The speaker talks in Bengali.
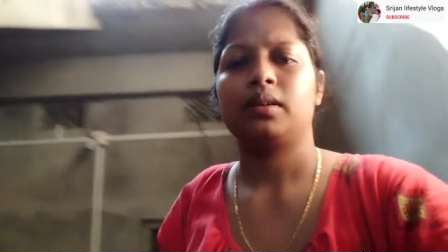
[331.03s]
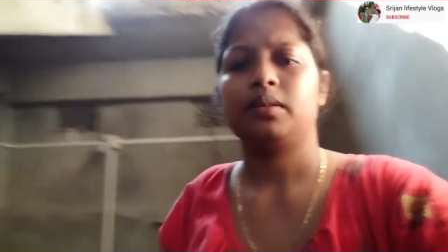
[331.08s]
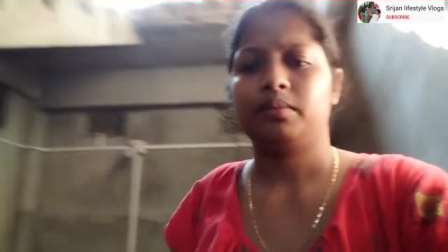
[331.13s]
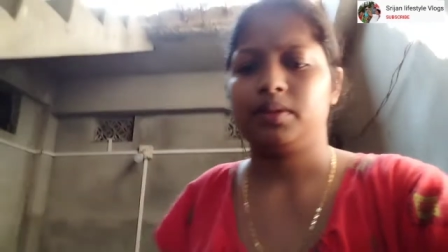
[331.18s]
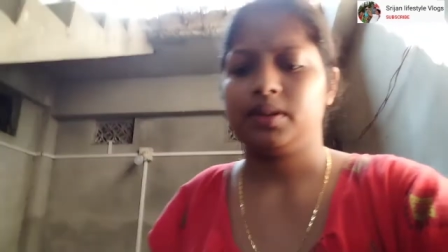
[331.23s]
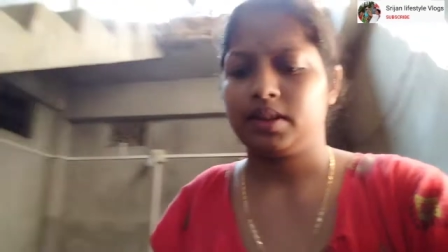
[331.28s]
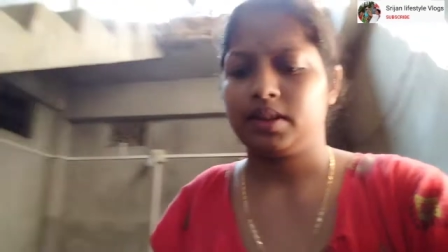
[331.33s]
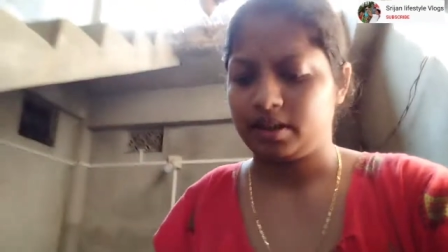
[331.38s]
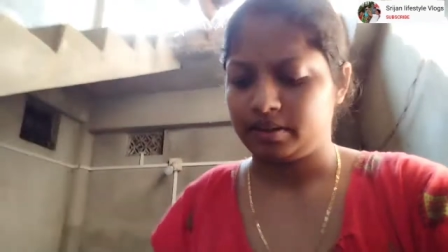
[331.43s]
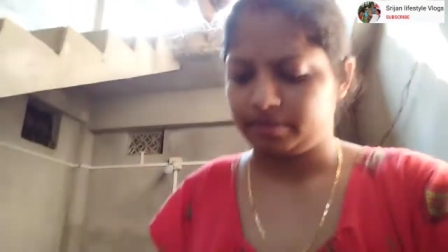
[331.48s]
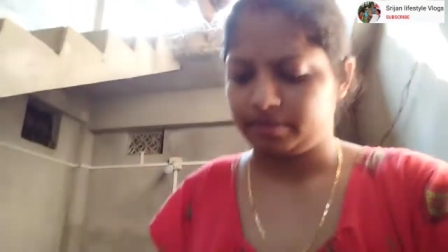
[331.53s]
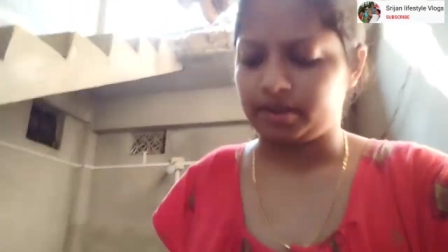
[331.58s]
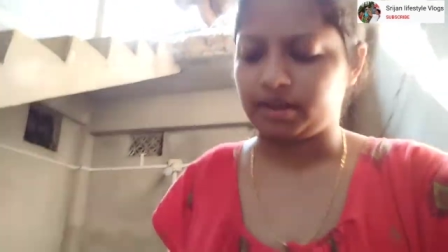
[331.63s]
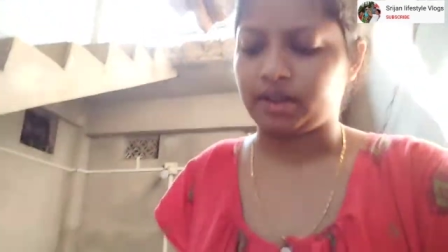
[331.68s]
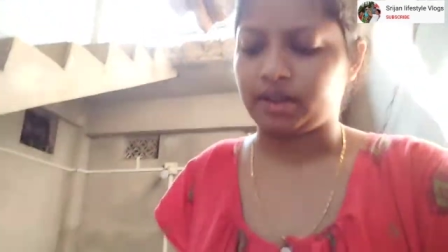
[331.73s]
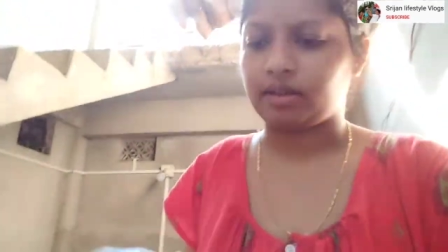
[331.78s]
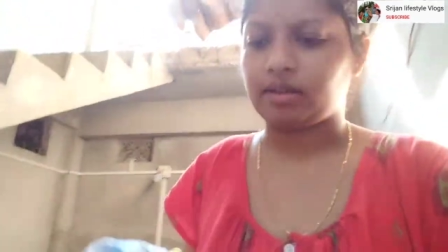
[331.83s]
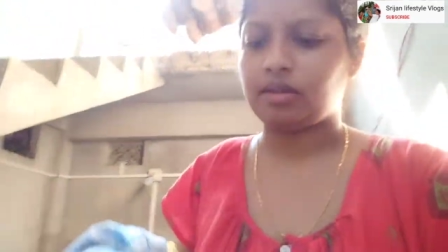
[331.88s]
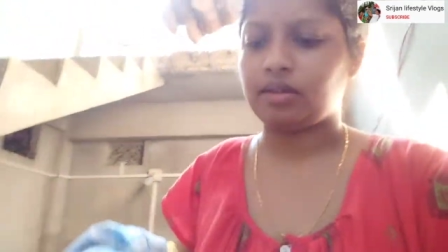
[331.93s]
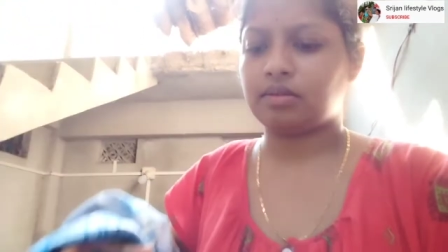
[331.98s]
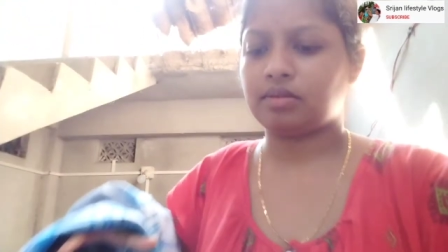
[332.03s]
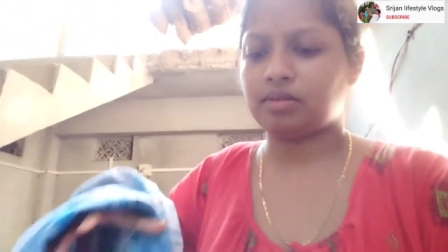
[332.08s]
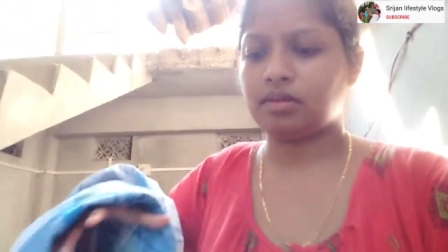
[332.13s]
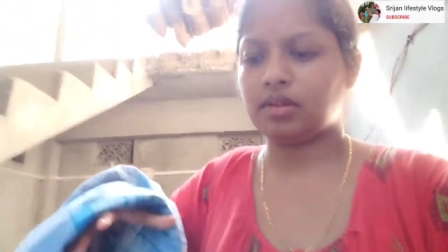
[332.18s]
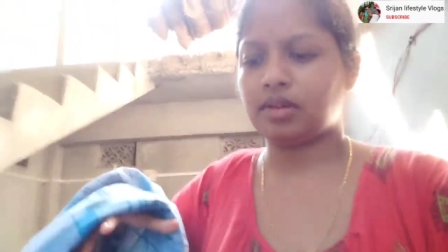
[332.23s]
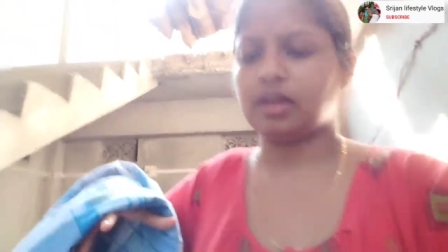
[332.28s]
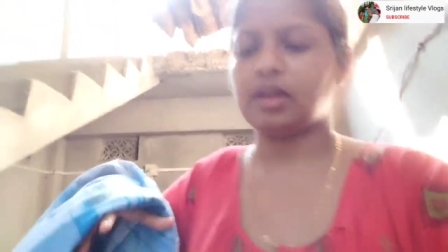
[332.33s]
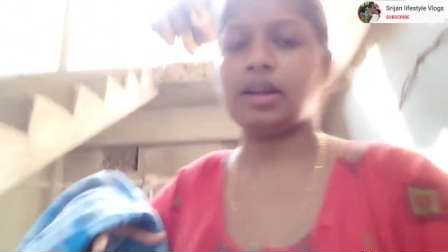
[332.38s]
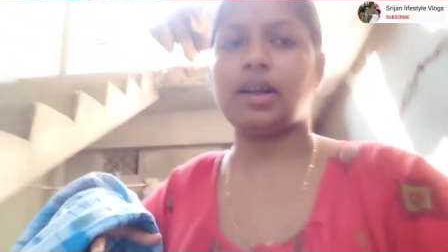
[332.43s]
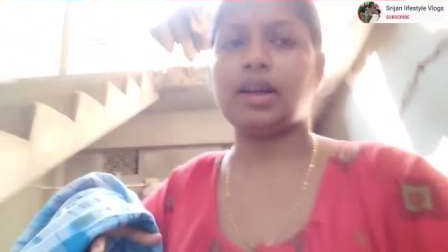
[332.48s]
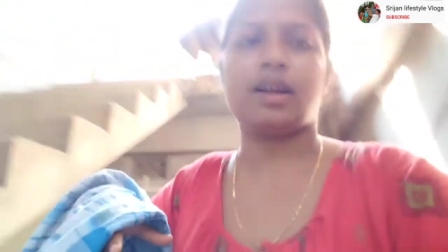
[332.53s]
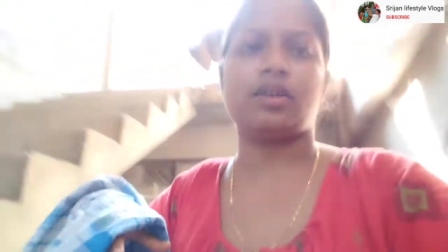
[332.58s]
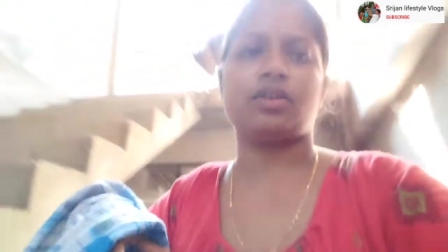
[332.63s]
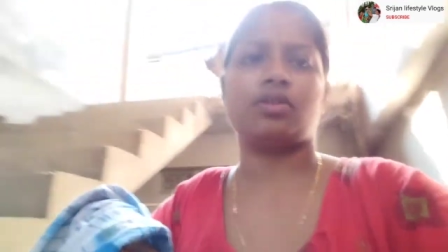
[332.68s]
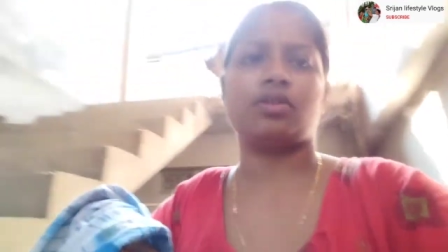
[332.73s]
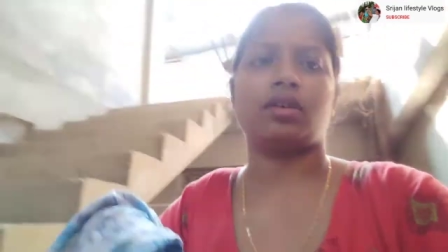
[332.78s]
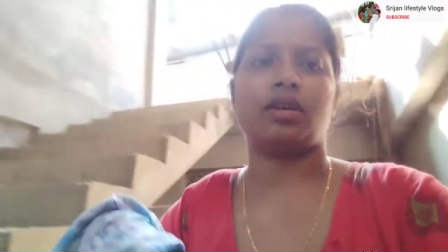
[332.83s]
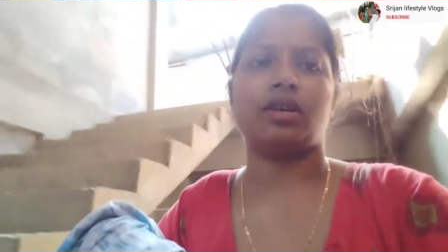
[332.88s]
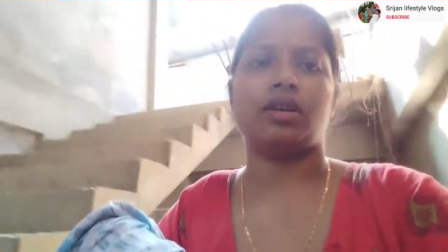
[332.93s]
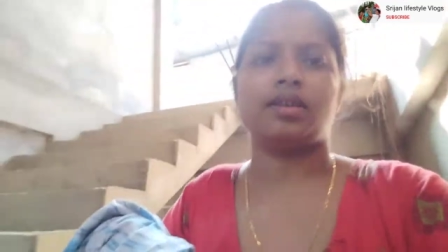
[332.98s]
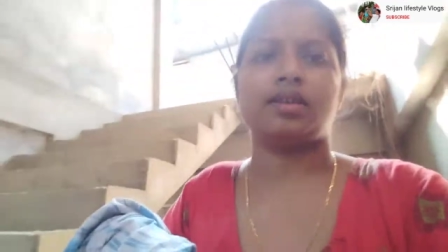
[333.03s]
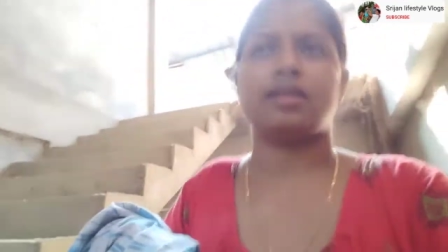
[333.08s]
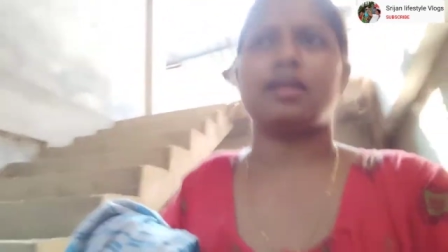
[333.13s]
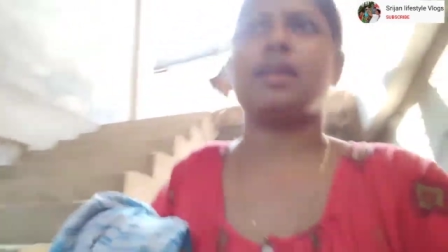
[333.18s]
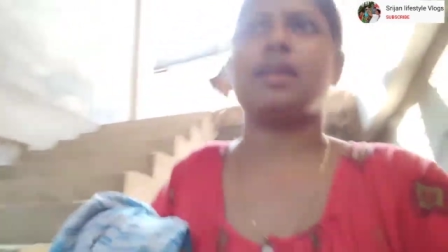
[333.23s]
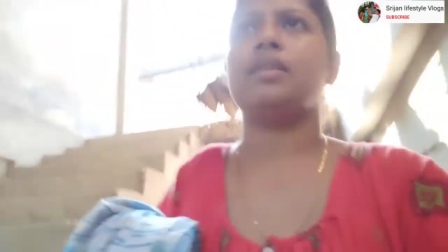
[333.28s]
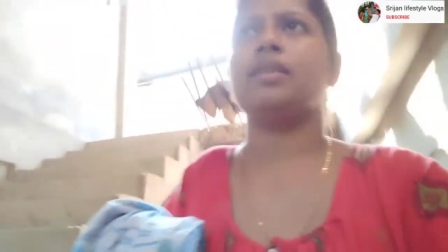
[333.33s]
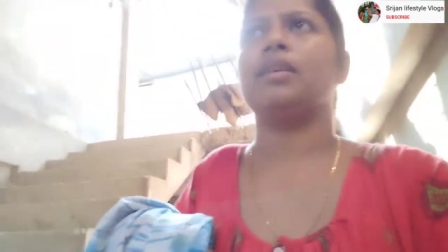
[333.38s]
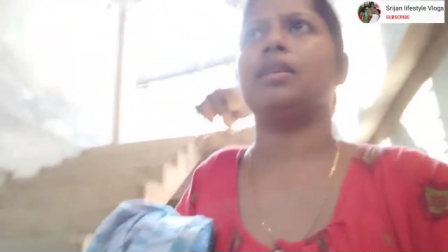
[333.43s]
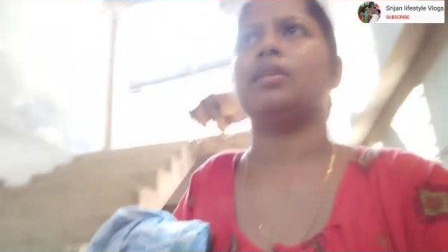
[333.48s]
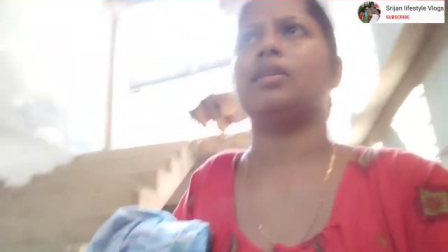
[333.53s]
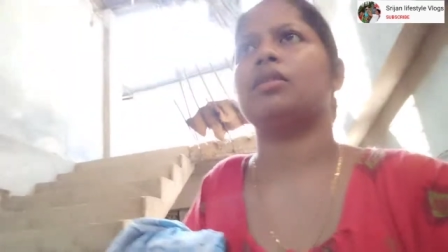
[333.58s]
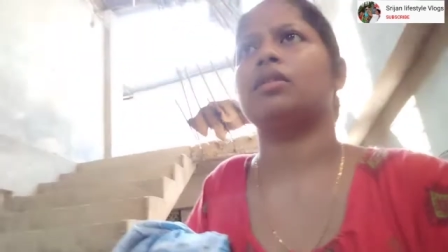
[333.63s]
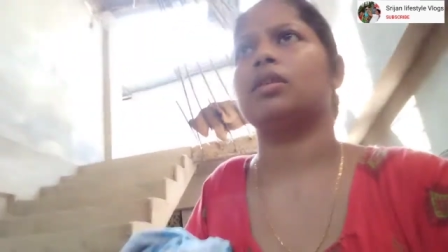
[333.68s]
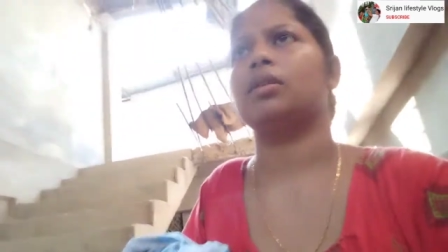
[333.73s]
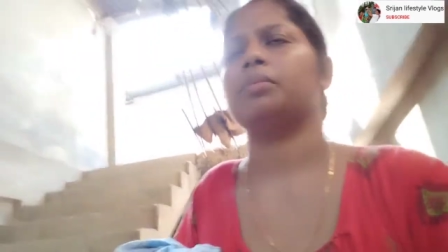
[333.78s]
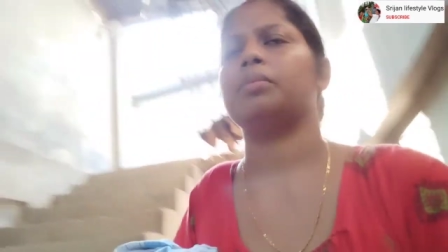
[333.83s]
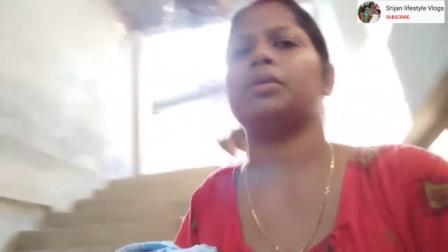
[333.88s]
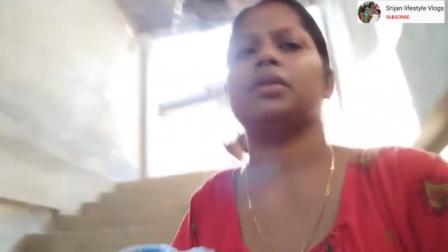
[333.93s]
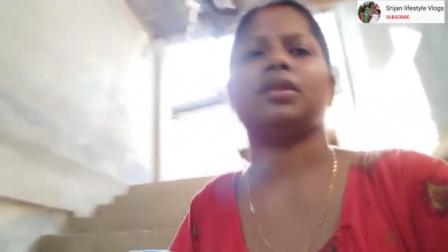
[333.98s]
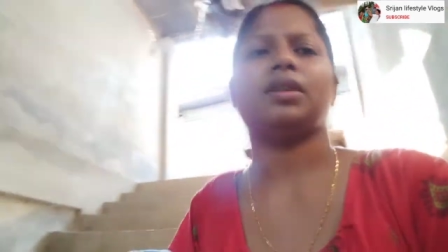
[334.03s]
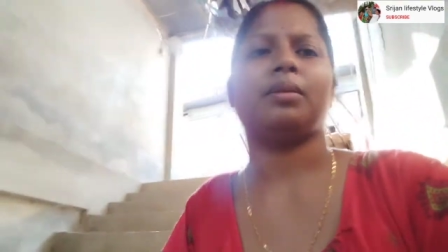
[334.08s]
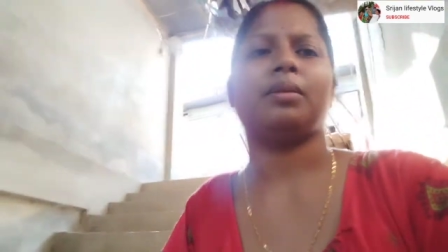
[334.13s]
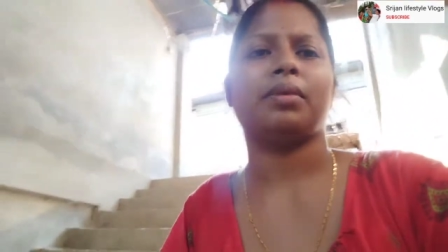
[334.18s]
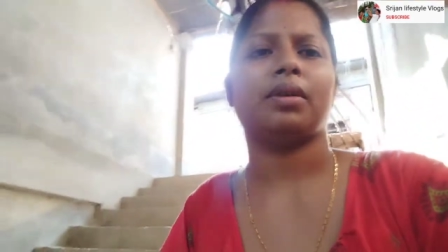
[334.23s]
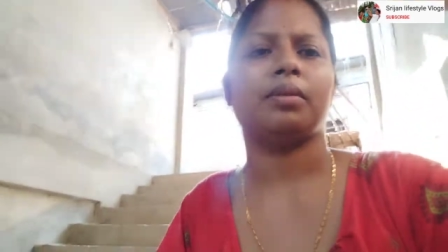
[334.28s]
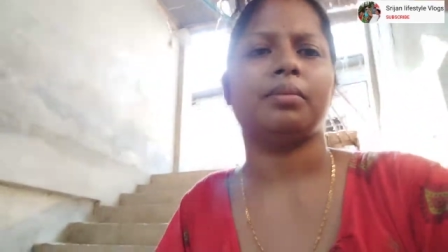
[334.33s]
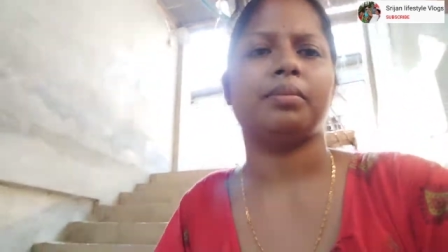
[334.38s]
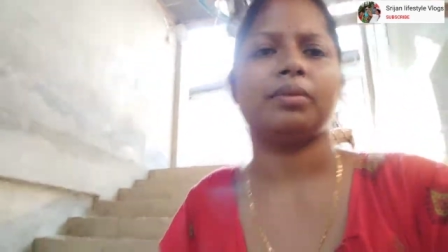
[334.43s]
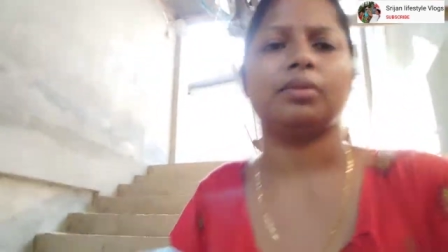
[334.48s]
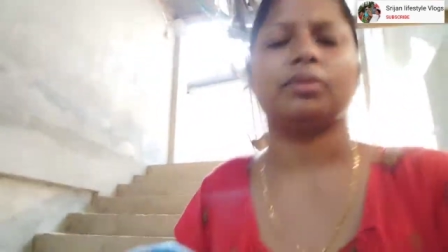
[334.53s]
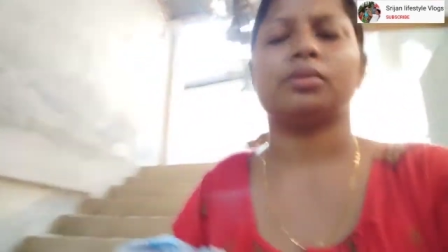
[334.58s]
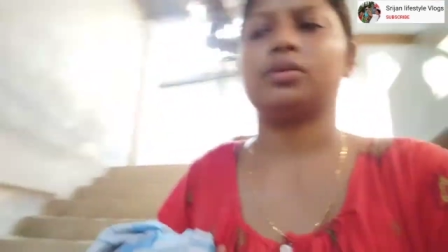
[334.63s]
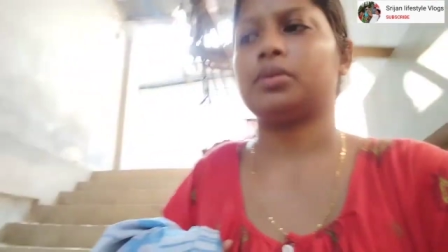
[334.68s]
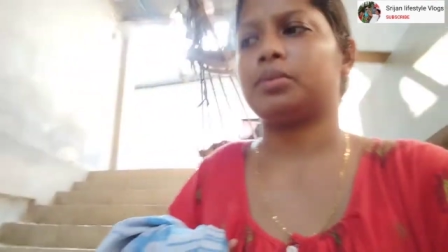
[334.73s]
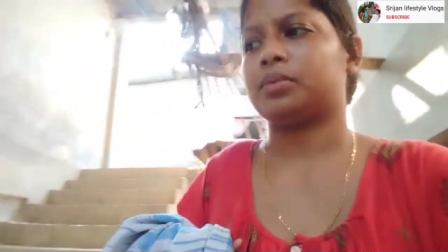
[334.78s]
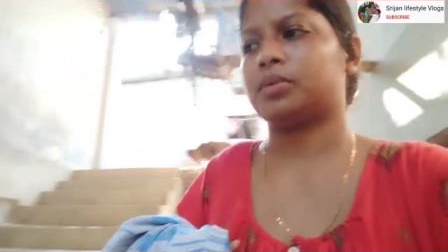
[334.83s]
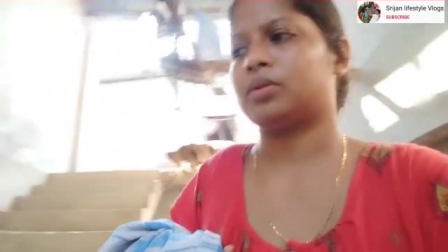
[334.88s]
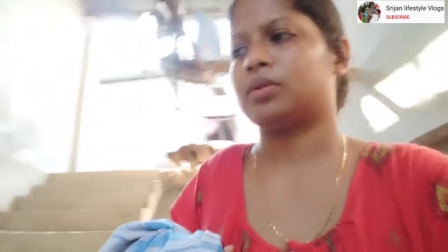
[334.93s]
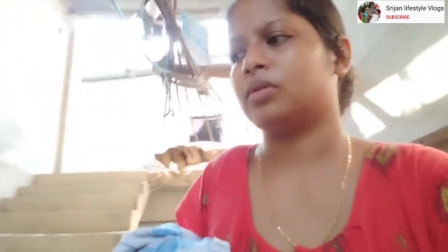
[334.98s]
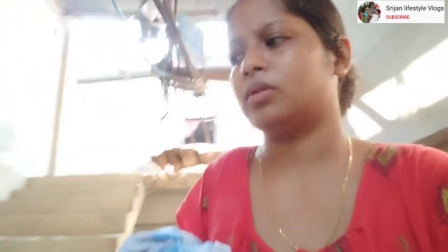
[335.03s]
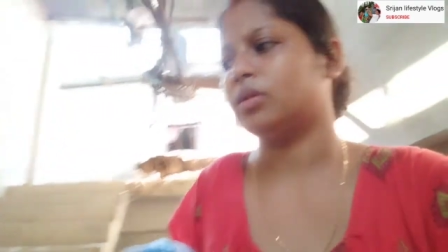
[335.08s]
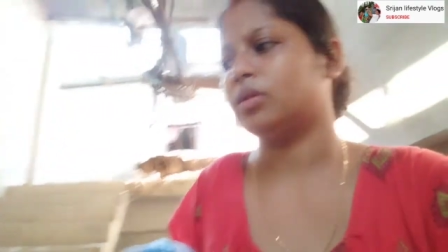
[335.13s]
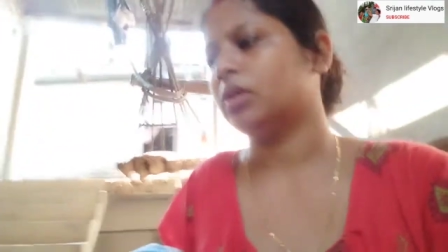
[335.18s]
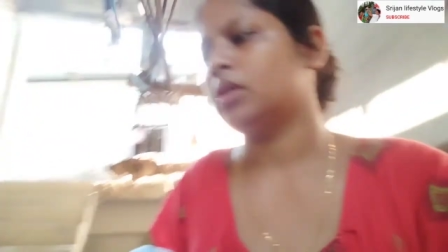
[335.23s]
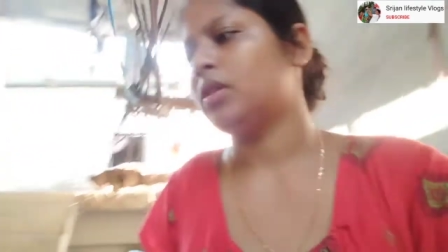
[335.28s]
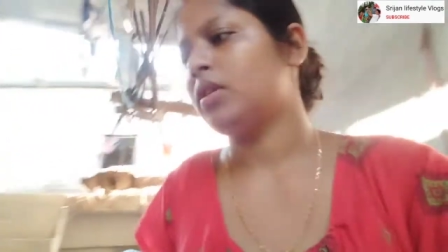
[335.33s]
বিছানা ফিছানাগুলো তুলে নিই আর সকালে স্নান ধান করার পরে জামা কাপড় চোপড়গুলো